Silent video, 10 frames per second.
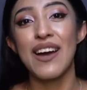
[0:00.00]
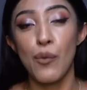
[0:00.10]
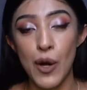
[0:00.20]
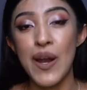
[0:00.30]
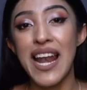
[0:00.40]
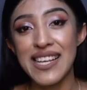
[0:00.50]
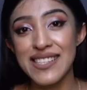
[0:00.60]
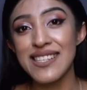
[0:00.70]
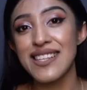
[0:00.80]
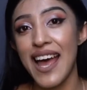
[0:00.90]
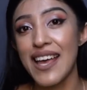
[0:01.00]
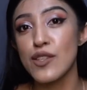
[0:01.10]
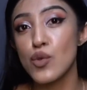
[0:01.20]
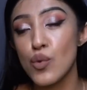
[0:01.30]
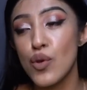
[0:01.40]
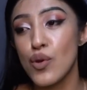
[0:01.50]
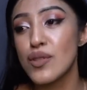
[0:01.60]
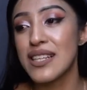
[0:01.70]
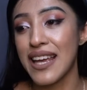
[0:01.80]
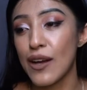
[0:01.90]
bueno, enlaces a
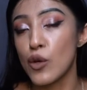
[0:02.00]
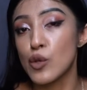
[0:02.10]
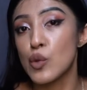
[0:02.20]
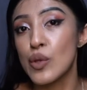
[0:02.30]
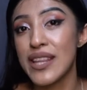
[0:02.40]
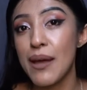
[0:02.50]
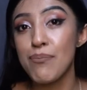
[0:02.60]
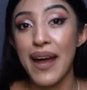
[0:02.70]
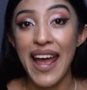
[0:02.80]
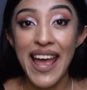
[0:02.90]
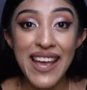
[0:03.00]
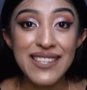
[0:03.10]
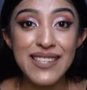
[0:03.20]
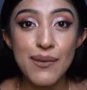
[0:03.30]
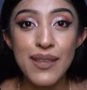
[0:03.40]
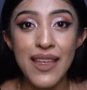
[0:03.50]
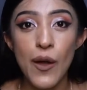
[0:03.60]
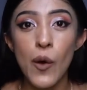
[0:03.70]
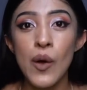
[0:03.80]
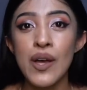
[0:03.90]
estudios que consulté para este
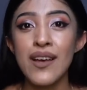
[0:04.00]
video